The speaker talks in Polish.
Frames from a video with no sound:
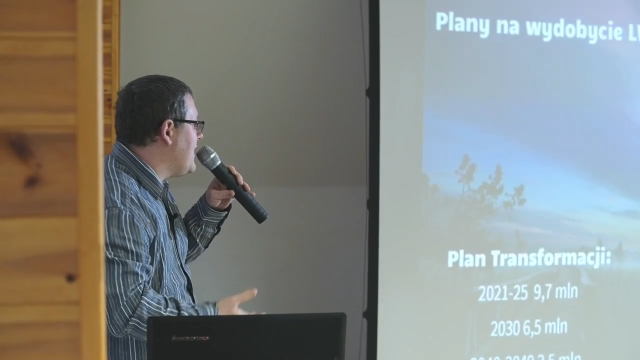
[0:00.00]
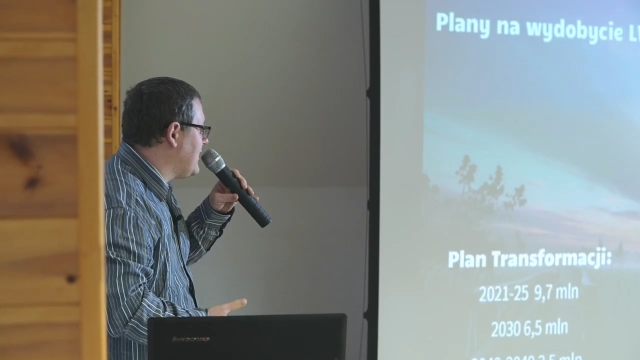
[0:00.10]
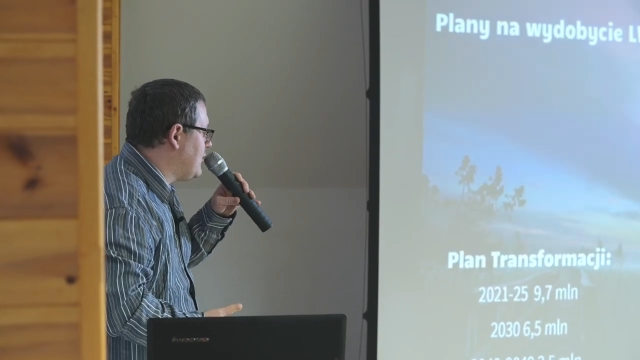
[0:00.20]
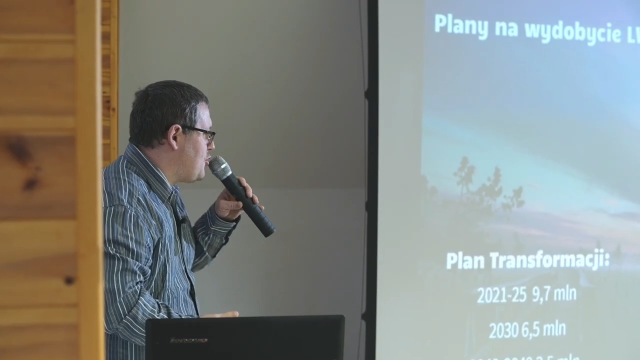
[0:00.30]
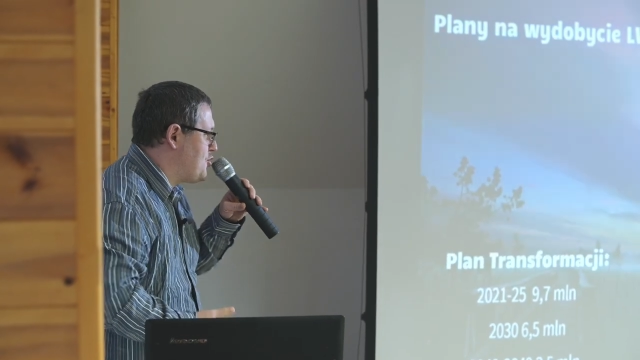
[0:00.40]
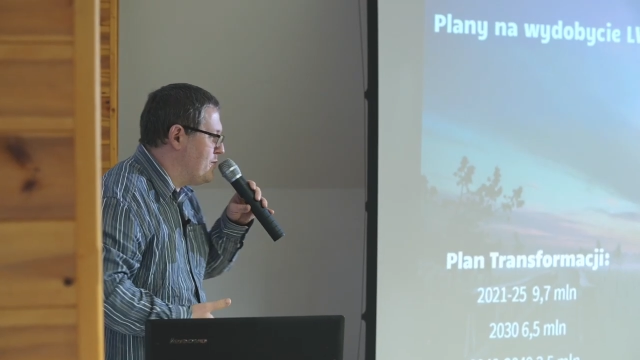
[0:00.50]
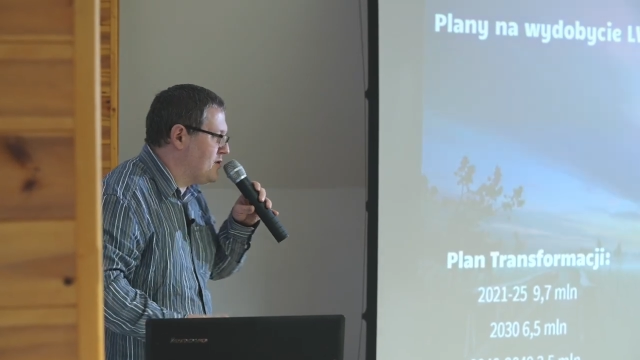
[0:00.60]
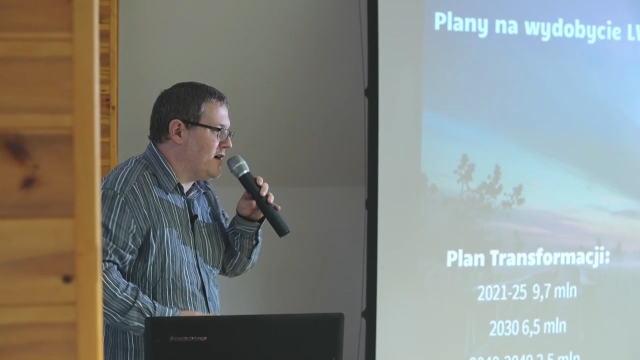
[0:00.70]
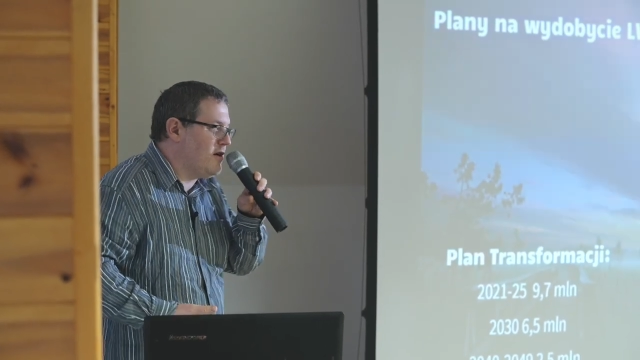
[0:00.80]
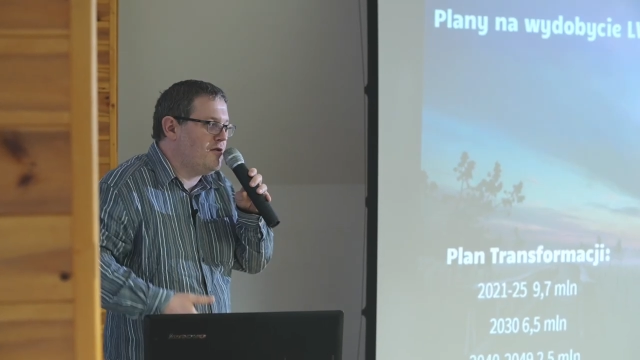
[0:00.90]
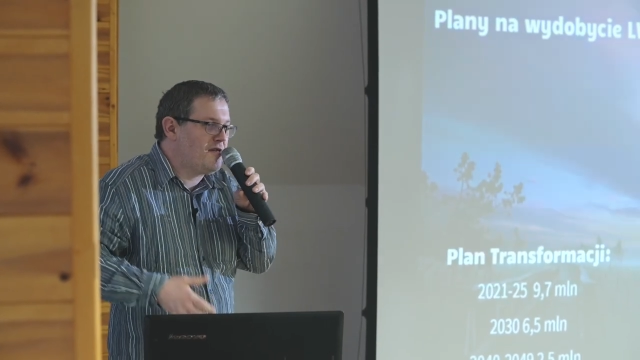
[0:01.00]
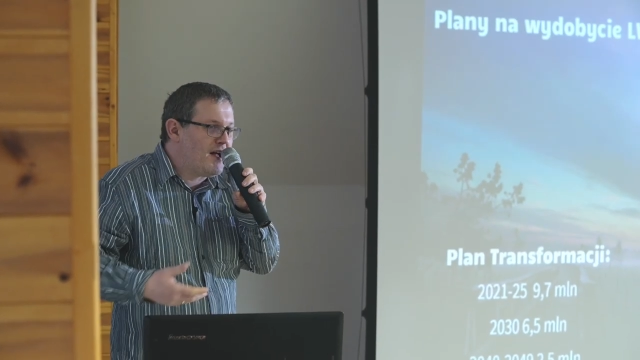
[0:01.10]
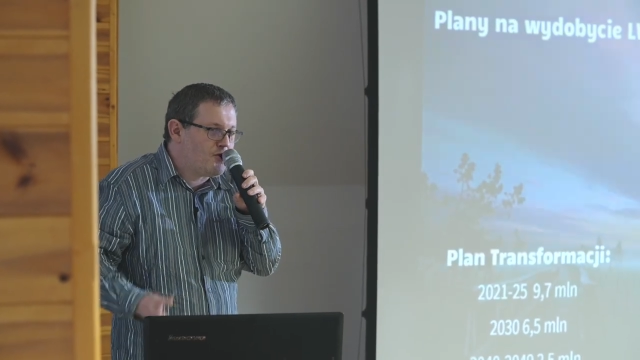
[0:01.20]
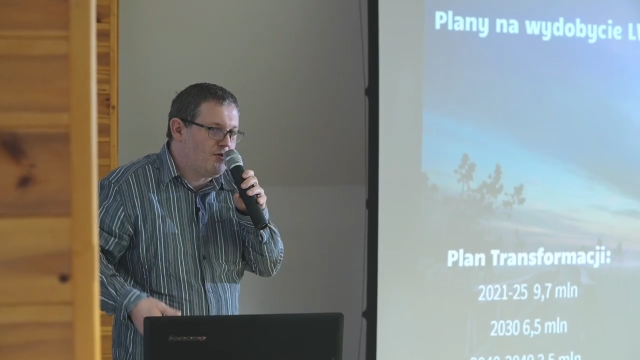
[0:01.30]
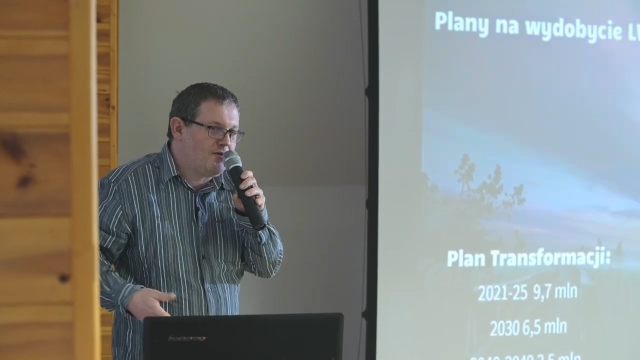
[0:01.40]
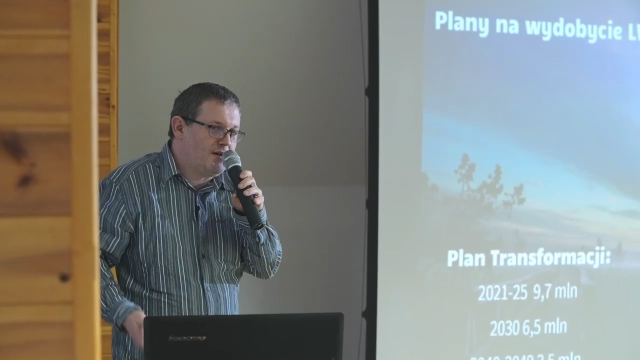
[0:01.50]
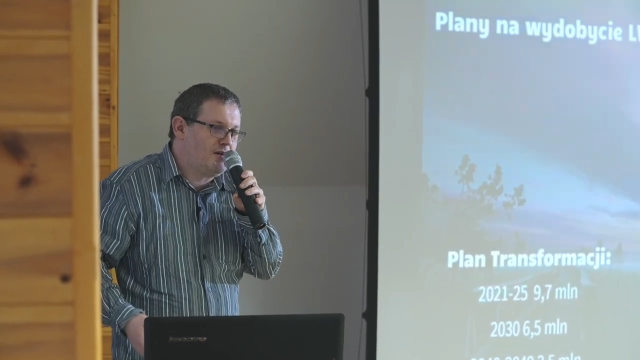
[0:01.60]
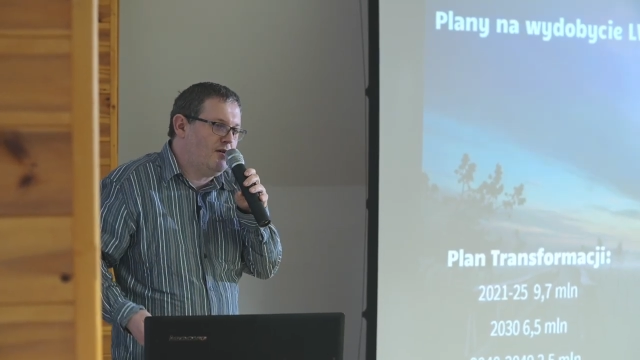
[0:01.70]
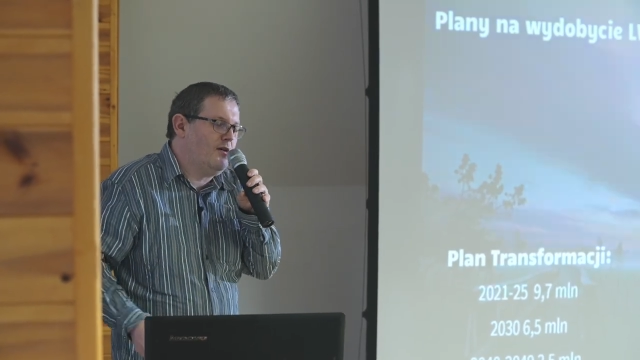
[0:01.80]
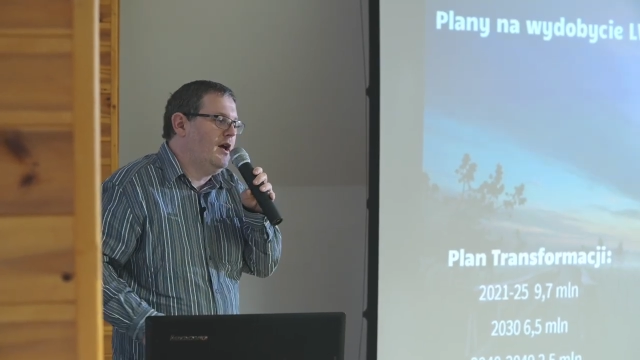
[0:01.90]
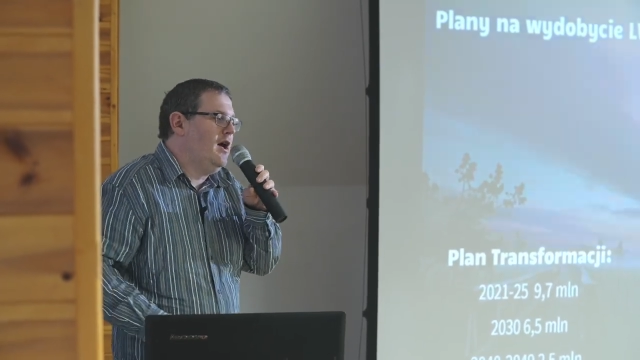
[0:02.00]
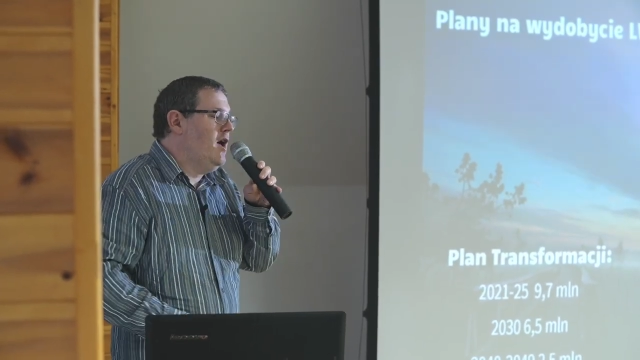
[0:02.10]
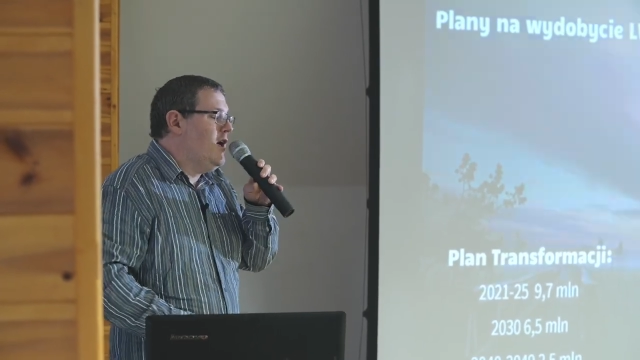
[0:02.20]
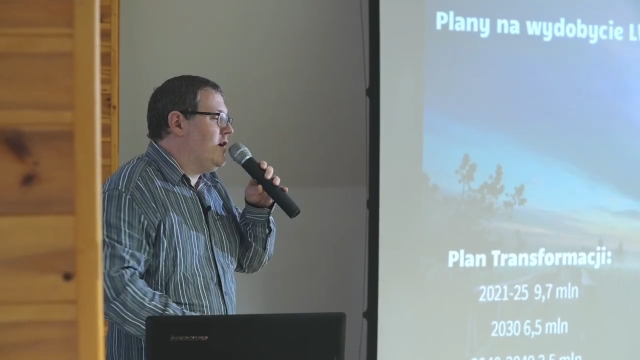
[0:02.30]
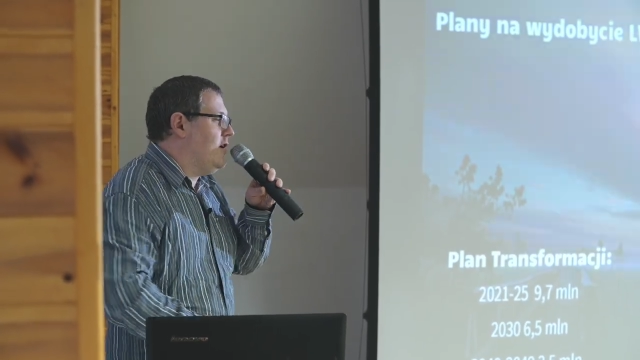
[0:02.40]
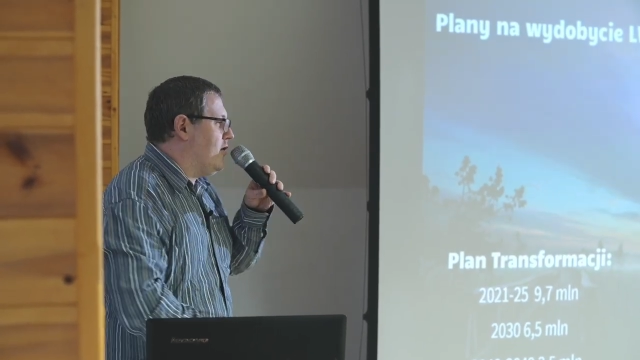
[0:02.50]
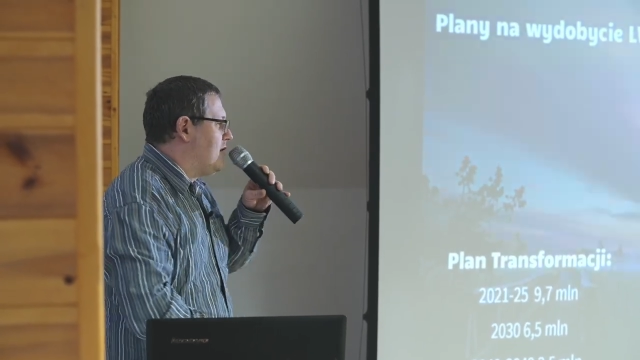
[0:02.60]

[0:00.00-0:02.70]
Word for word: jakiegoś szybkiego i znaczącego y,